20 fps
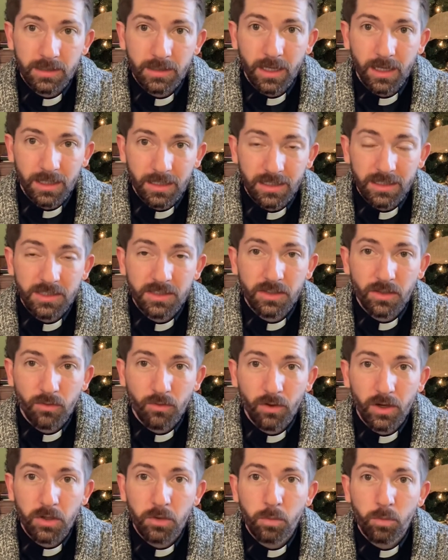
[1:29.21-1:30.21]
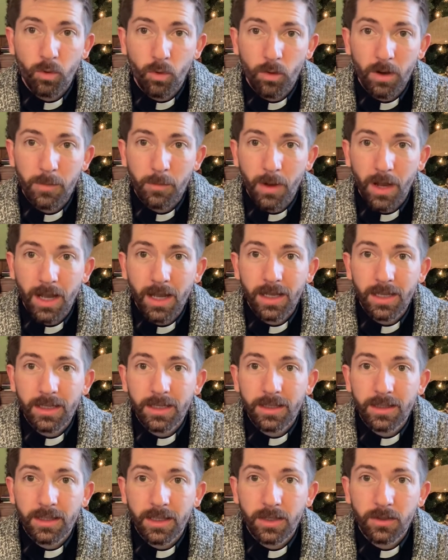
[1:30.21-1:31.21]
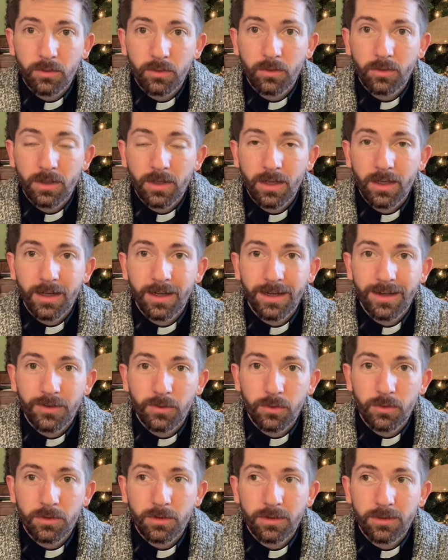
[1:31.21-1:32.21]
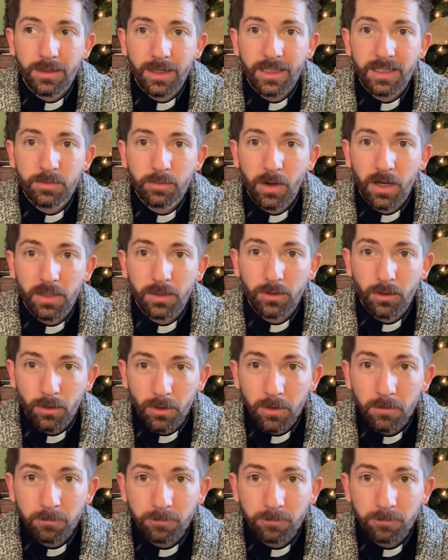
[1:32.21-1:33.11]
al inicio fue un poema de un, español